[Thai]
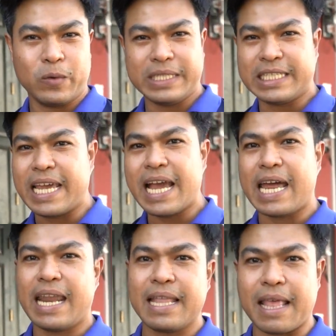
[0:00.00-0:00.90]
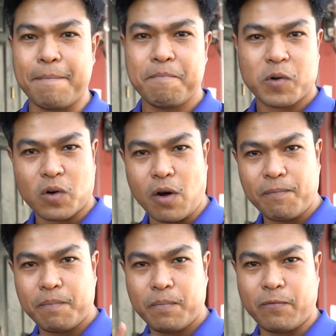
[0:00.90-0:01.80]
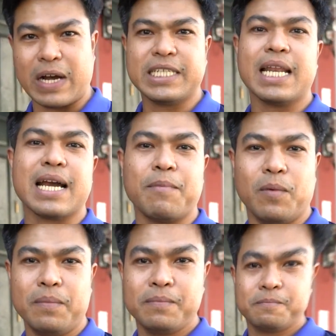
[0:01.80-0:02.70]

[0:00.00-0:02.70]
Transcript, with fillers: คุณจะใช้งานได้เต็มครบฟังก์ชันครับผม